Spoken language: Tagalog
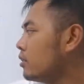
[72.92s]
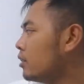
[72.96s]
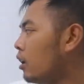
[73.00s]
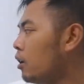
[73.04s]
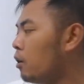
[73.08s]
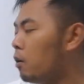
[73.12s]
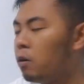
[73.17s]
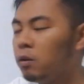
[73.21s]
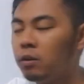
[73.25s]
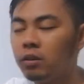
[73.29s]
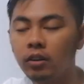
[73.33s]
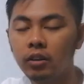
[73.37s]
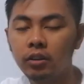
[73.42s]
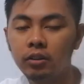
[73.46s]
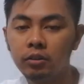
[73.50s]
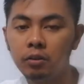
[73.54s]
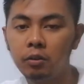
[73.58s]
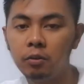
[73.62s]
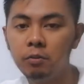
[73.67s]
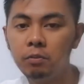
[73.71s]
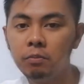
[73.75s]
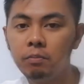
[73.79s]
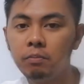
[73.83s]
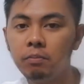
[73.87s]
The
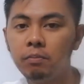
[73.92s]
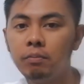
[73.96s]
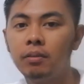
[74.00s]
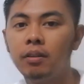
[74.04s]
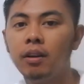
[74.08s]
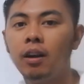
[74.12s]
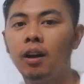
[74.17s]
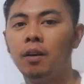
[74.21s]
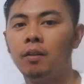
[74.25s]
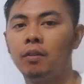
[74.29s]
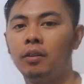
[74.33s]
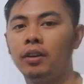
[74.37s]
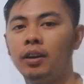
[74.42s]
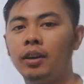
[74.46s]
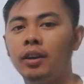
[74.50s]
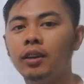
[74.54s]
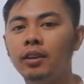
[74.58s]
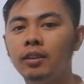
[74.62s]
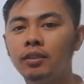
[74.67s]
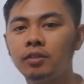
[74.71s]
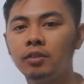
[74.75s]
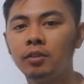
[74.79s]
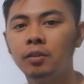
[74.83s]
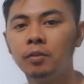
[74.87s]
longer rope?
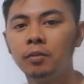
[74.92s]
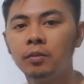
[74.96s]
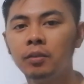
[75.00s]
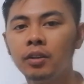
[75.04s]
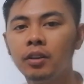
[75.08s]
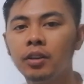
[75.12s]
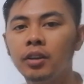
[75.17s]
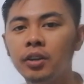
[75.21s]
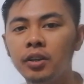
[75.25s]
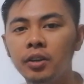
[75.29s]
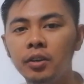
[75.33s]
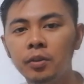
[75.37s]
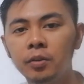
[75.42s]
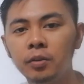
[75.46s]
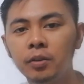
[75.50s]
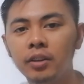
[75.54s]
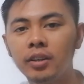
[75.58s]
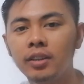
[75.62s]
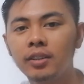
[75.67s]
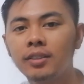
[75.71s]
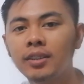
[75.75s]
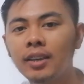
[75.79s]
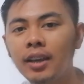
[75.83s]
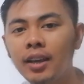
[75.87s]
Okay, so
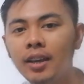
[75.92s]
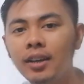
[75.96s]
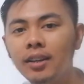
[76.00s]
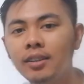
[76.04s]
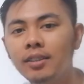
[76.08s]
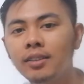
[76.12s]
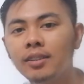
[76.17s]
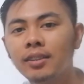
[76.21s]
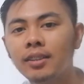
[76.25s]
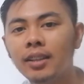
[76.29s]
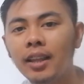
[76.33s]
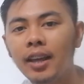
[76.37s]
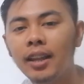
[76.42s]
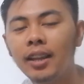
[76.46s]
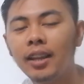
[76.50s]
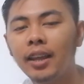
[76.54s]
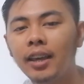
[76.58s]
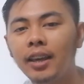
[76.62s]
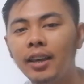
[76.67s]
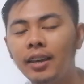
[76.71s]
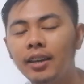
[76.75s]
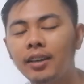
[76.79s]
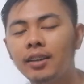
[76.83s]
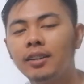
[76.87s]
yung isang
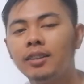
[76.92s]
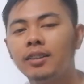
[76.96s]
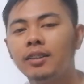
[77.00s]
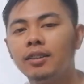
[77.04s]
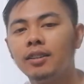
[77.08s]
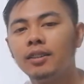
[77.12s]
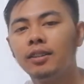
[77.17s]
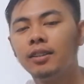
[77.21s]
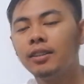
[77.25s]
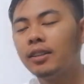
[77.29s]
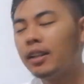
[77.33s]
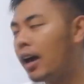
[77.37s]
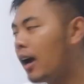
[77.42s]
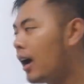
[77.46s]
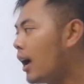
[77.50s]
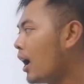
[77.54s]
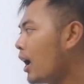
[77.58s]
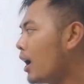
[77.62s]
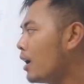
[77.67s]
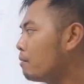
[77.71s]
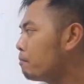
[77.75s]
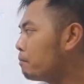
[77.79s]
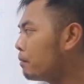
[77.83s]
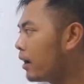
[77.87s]
tali ng
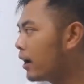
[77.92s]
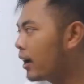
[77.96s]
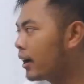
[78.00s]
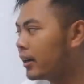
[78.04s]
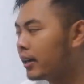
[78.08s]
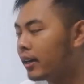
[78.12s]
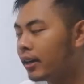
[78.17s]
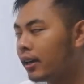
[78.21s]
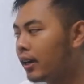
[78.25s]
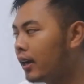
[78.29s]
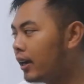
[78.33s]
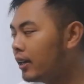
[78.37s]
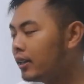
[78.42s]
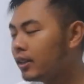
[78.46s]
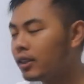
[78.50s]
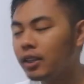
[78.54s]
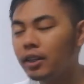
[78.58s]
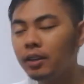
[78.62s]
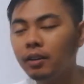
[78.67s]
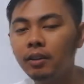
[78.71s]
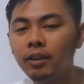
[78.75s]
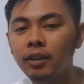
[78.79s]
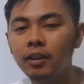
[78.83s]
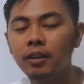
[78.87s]
haba ay
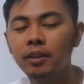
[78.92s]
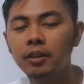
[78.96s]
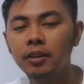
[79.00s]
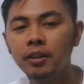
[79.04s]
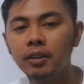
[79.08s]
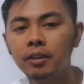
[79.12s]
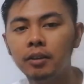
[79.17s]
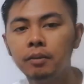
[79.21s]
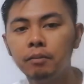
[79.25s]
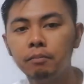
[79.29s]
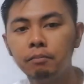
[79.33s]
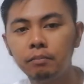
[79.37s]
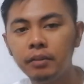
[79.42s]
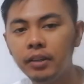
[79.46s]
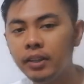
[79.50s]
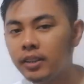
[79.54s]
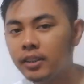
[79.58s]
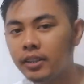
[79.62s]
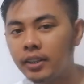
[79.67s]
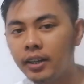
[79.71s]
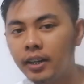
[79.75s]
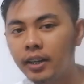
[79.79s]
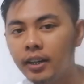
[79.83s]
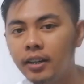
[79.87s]
80
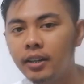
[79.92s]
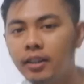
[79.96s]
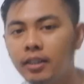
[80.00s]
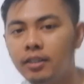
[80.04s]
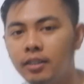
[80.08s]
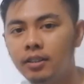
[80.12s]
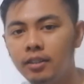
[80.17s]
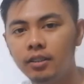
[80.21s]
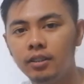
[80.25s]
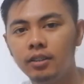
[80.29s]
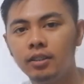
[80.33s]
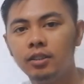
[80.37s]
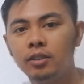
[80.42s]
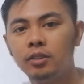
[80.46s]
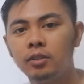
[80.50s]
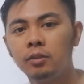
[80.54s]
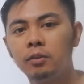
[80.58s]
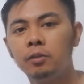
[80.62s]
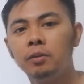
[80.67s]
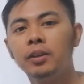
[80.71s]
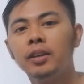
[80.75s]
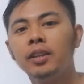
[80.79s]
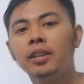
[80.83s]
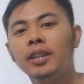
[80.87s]
meter.
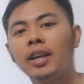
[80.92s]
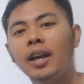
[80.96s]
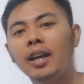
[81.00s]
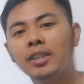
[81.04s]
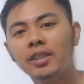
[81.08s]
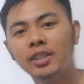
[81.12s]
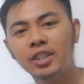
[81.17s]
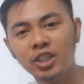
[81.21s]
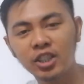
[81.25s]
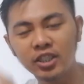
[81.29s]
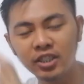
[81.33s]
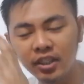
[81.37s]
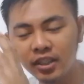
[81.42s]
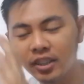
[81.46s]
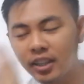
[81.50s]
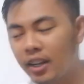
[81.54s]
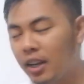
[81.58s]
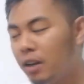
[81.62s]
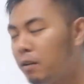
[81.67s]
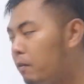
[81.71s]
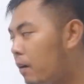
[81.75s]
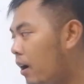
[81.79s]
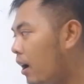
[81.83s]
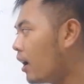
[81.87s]
So, hinati siya sa
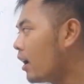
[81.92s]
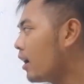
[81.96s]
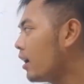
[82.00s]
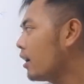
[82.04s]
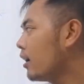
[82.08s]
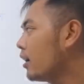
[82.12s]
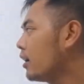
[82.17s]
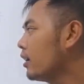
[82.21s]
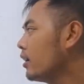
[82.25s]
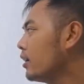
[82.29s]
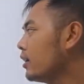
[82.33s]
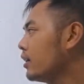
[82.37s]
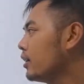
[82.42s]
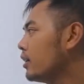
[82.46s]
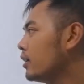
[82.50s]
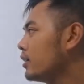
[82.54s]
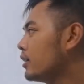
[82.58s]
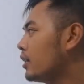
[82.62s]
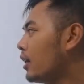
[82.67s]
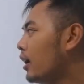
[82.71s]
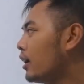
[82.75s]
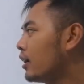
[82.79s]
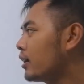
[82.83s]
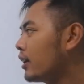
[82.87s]
dalawa
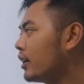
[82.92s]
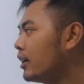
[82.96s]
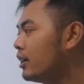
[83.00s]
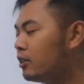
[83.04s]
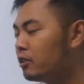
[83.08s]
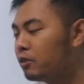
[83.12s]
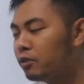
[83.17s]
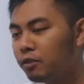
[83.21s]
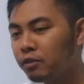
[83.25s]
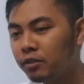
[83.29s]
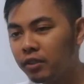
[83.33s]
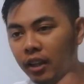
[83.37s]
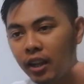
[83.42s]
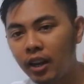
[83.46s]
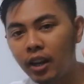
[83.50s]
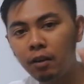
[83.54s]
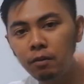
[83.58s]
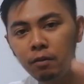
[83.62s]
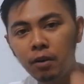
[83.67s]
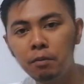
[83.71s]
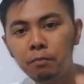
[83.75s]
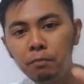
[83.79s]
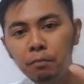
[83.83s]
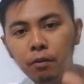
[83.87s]
Nang ratio ng
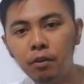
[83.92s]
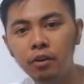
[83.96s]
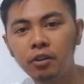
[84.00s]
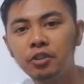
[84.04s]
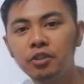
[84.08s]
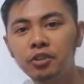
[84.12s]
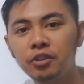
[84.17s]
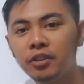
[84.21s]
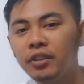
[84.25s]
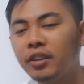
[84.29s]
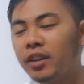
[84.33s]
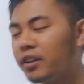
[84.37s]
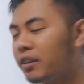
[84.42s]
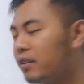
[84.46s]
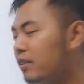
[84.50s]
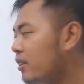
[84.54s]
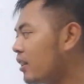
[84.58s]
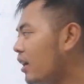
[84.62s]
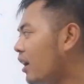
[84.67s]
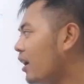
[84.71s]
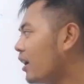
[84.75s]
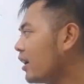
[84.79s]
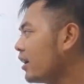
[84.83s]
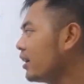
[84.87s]
dalawang portion na
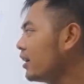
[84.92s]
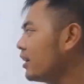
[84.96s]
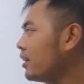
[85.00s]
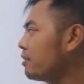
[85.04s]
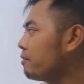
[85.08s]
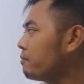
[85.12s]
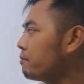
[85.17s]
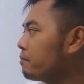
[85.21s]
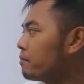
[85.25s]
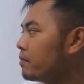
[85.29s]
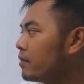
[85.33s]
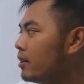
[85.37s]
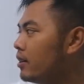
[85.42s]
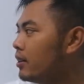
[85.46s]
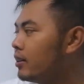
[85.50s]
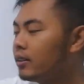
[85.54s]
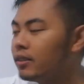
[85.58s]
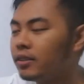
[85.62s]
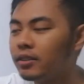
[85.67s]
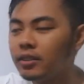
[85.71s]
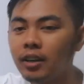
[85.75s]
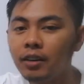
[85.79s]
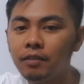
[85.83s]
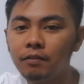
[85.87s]
yun ay
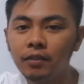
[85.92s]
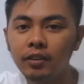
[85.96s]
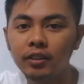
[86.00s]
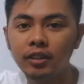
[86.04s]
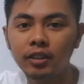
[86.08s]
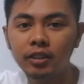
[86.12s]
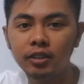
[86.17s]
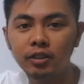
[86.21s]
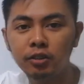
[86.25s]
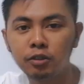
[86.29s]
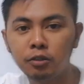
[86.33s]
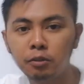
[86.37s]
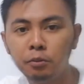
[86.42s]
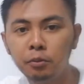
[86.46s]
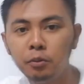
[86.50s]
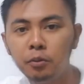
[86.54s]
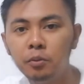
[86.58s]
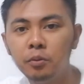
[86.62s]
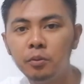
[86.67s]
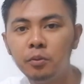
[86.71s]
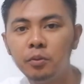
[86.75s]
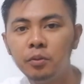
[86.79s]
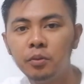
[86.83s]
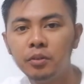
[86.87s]
7 is
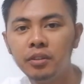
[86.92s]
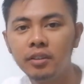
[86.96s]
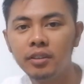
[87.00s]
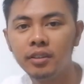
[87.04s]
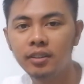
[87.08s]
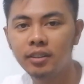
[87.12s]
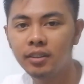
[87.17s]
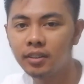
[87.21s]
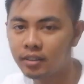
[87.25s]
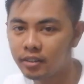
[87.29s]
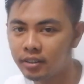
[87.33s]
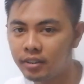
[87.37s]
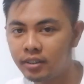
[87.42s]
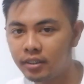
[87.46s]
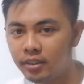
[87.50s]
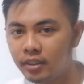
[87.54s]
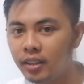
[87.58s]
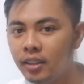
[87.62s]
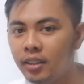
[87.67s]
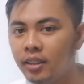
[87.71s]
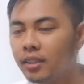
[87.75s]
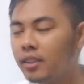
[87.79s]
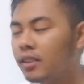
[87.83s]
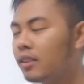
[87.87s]
to
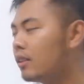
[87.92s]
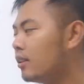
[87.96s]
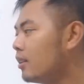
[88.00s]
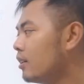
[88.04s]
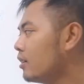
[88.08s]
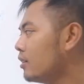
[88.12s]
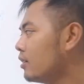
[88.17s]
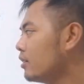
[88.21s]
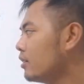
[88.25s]
13.